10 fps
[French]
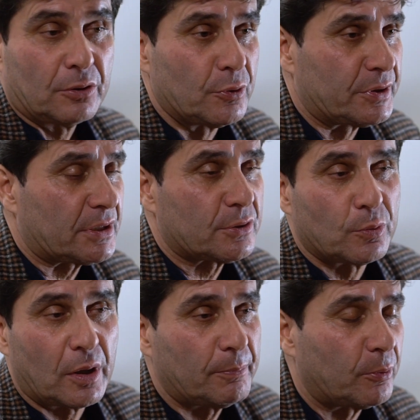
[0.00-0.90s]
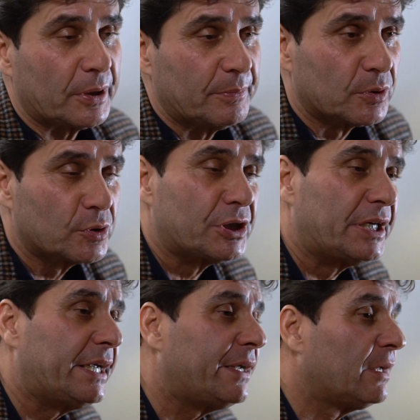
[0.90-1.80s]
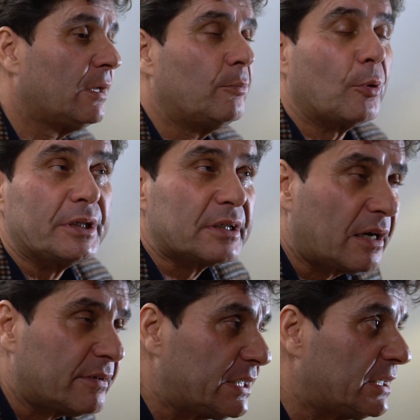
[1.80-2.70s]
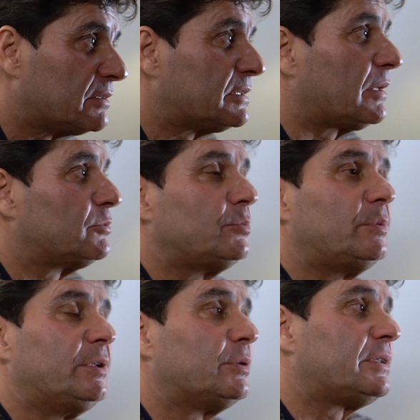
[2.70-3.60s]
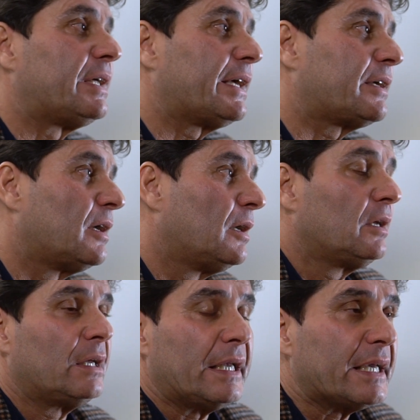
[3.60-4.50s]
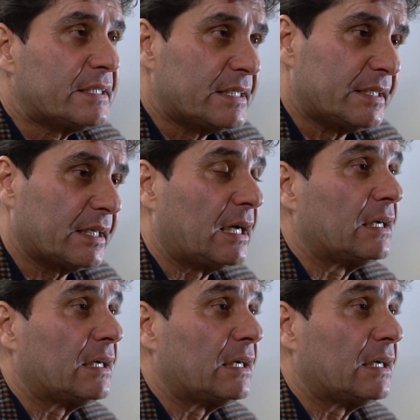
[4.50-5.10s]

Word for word: que ce soit pour y manger, pour y travailler en termes de bibliothèque, etc.